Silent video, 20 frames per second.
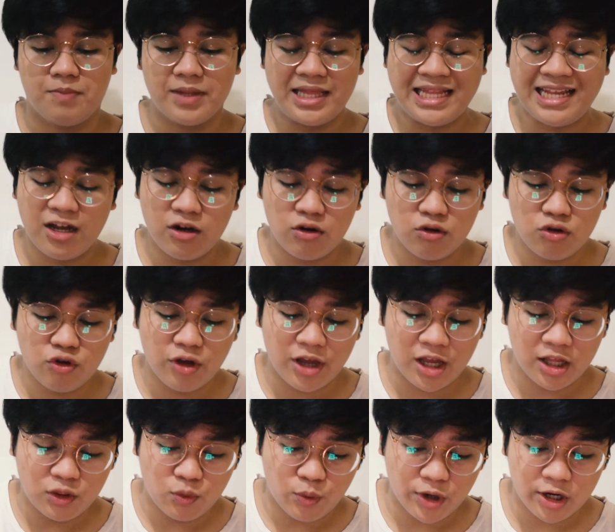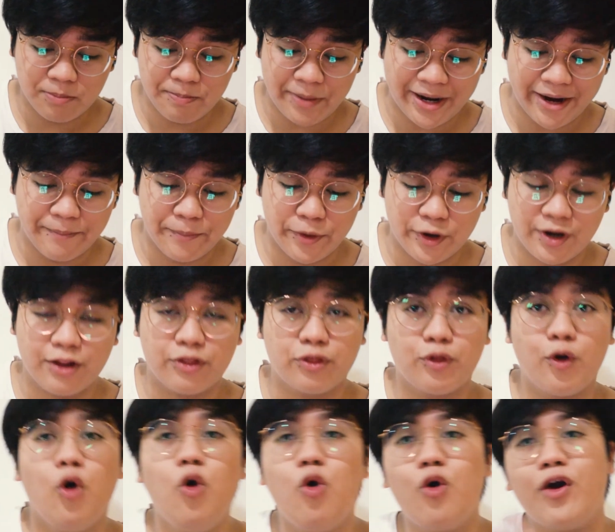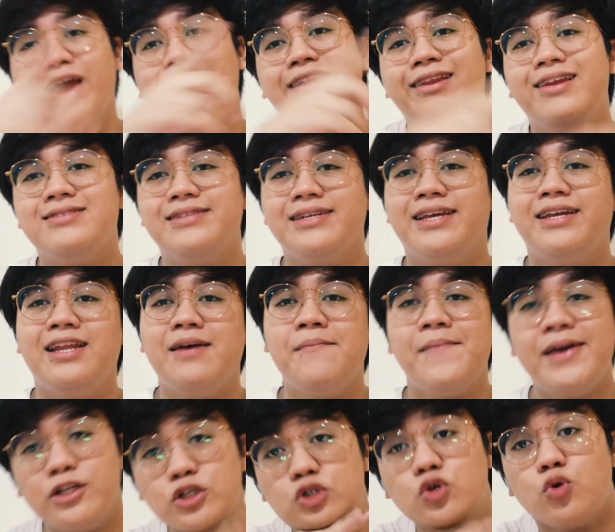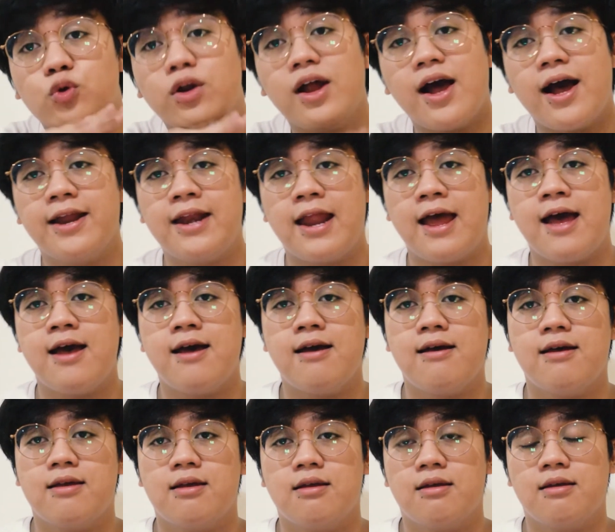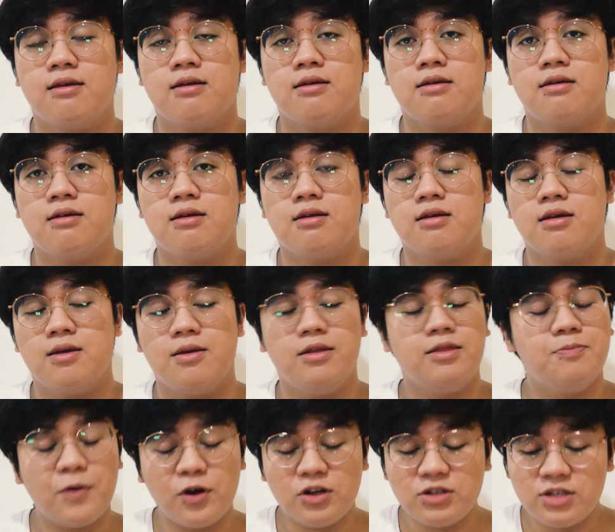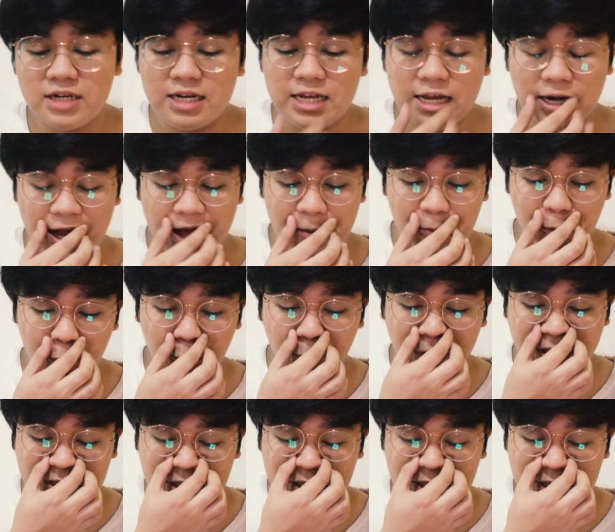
Ba't ganun yung Edward Barber na to? Okay na, sige na, may tsura ka na. Pero sinira mo, eh.